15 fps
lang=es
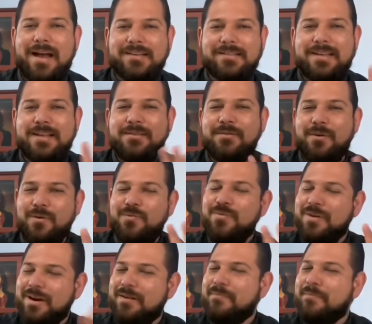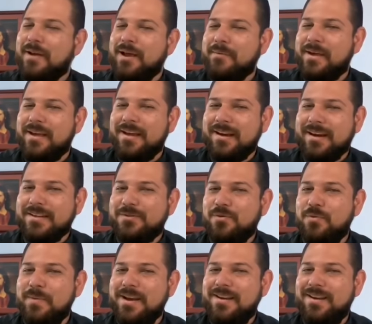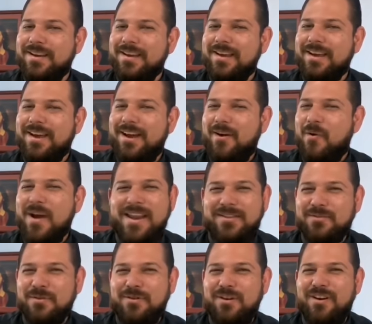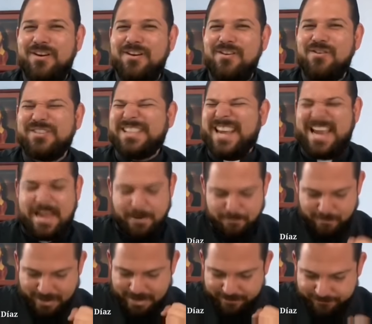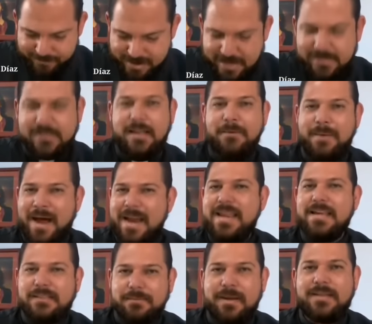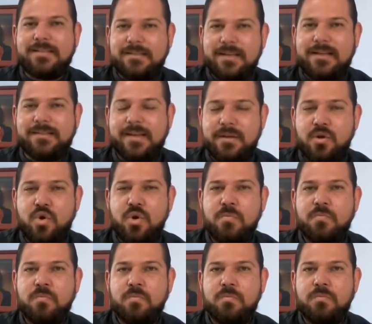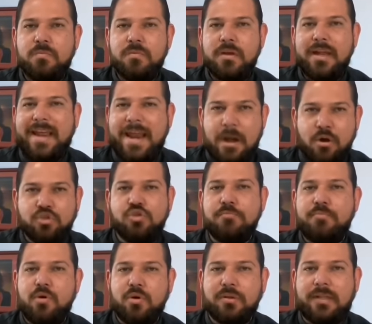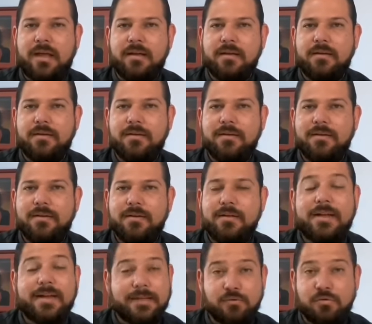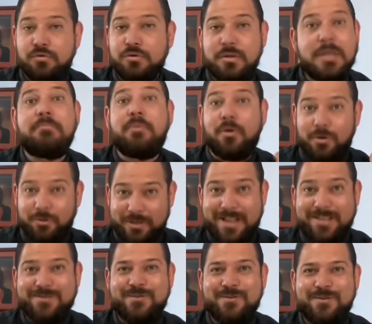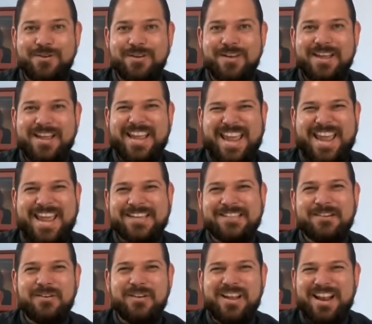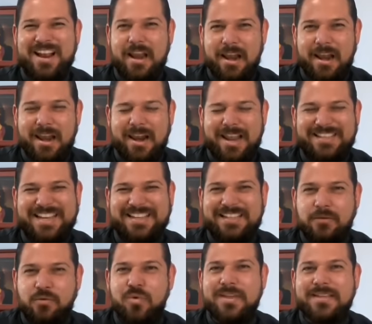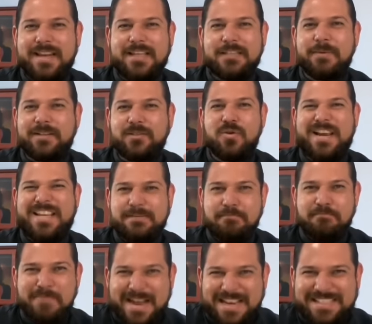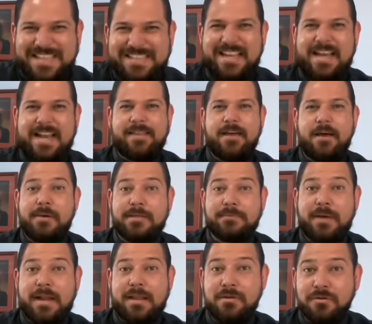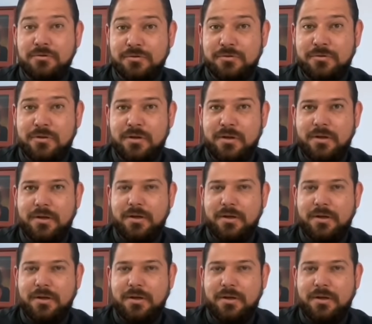haciendo un breve resumen, ¿cuáles son los que manifiesta varias veces el Señor que no soporta Jesús y por lo tanto, ¿qué es las actitudes en las personas más desagradables para Dios?